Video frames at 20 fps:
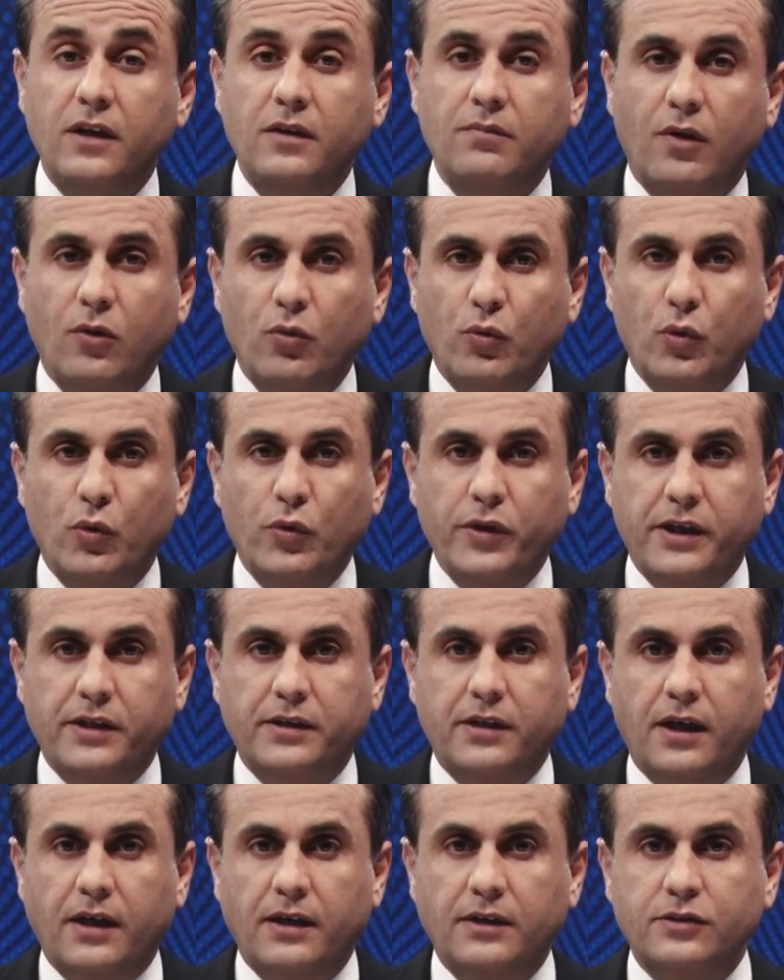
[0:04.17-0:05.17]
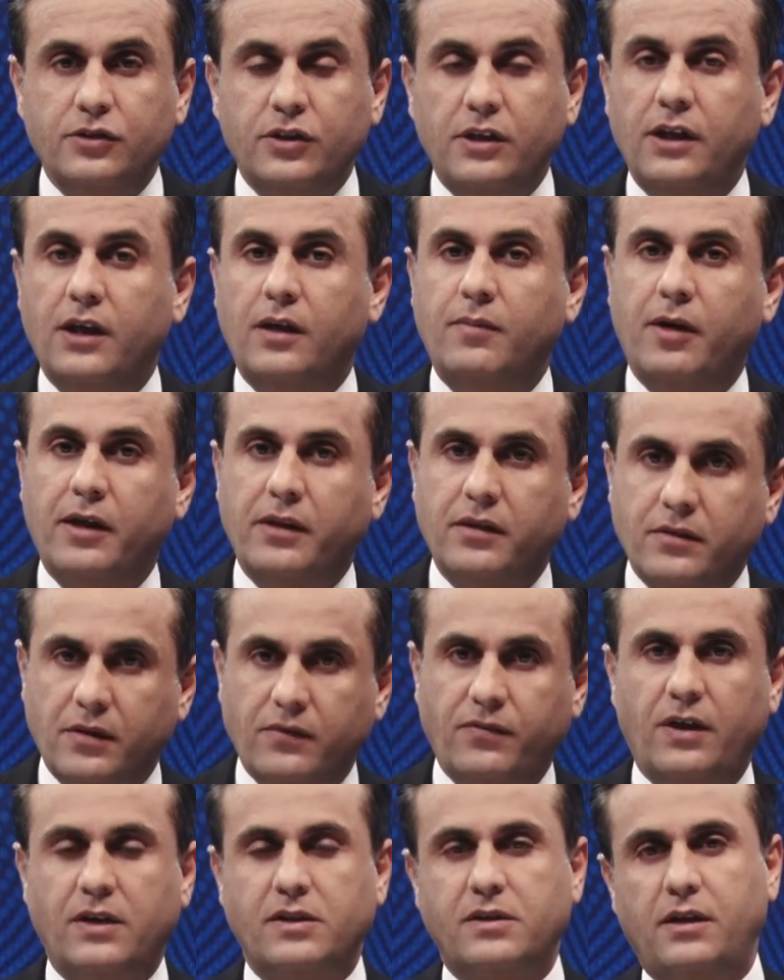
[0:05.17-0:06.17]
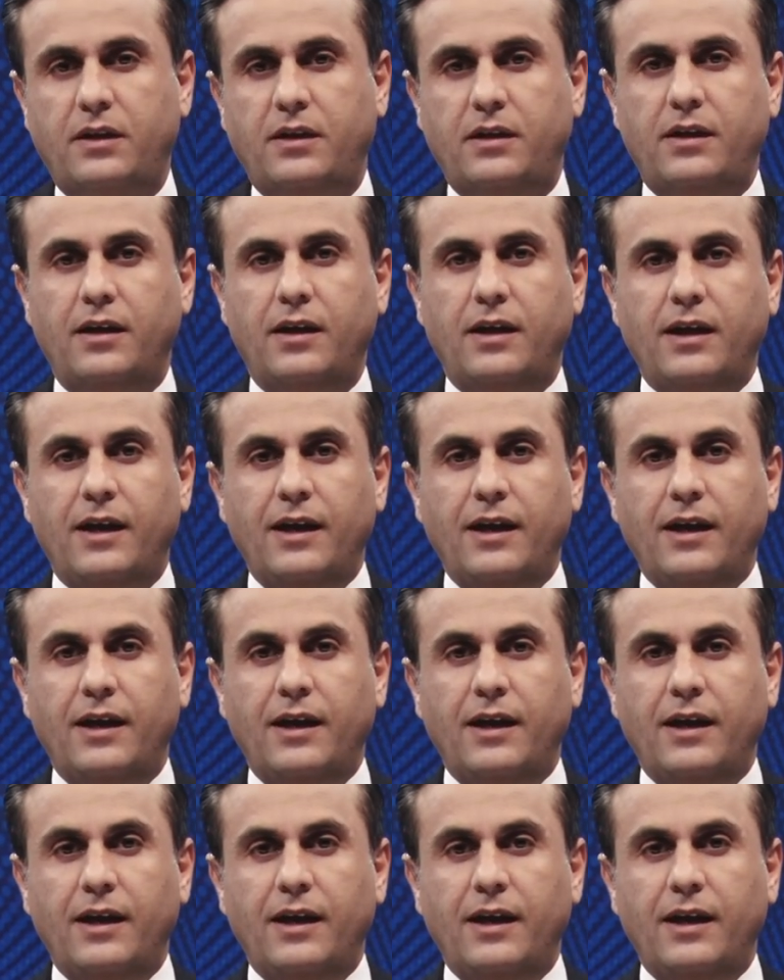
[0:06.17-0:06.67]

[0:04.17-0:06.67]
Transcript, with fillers: الموضوع يحتاج إلى بعض التفاصيل.